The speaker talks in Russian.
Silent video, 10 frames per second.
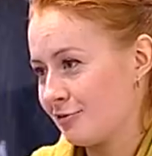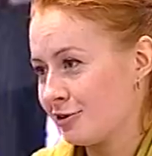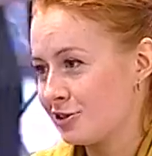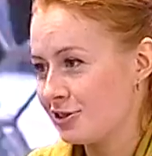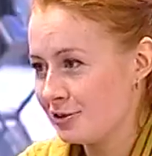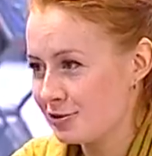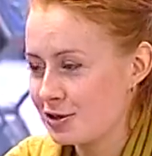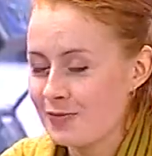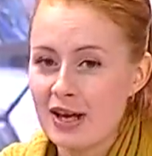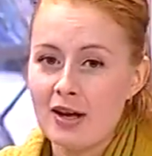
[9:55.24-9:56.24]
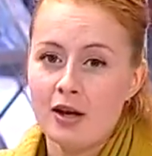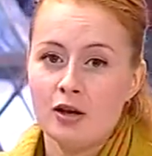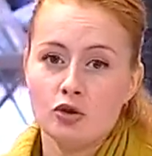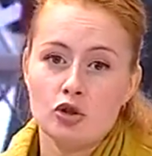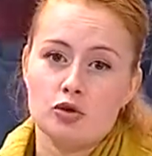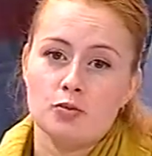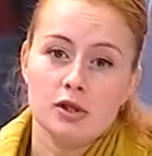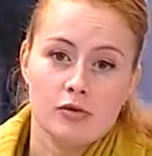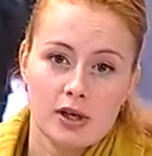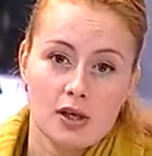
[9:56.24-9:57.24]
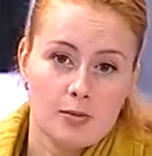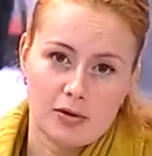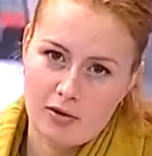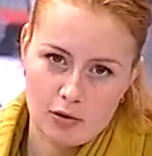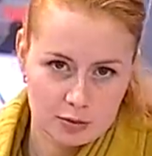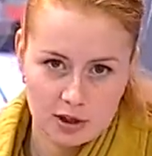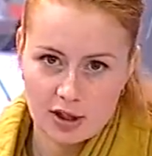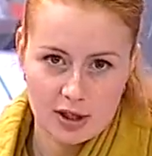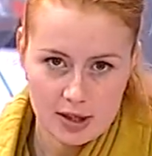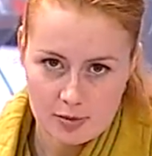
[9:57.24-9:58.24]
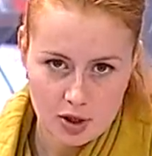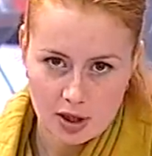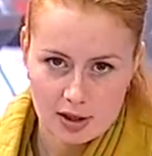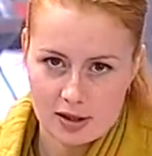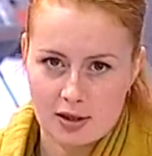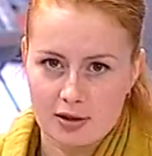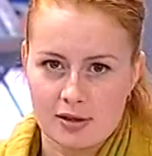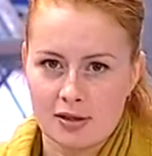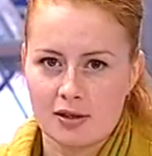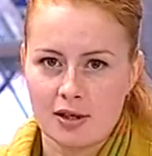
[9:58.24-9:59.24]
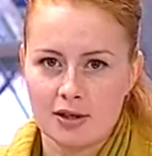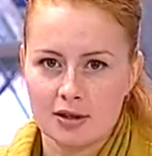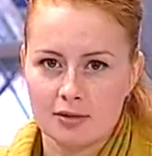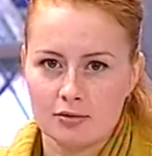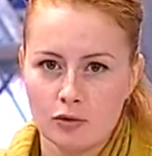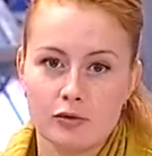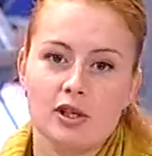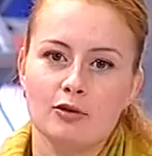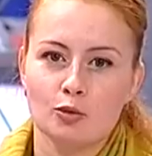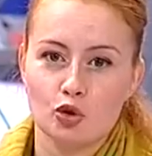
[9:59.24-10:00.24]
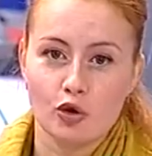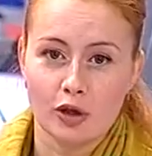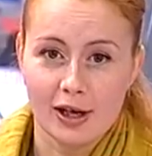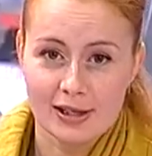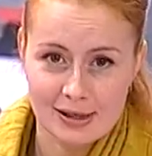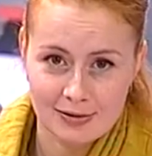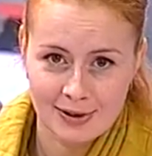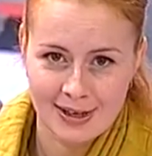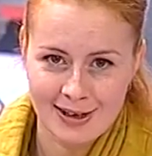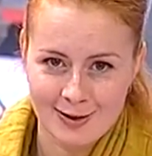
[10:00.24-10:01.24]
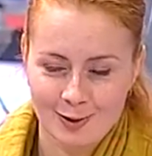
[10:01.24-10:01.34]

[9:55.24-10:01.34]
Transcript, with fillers: Валентинович. Ну что ж, мы говорили о правовом нигилизме, как со стороны, ну, в основном журналистов. Мы вот.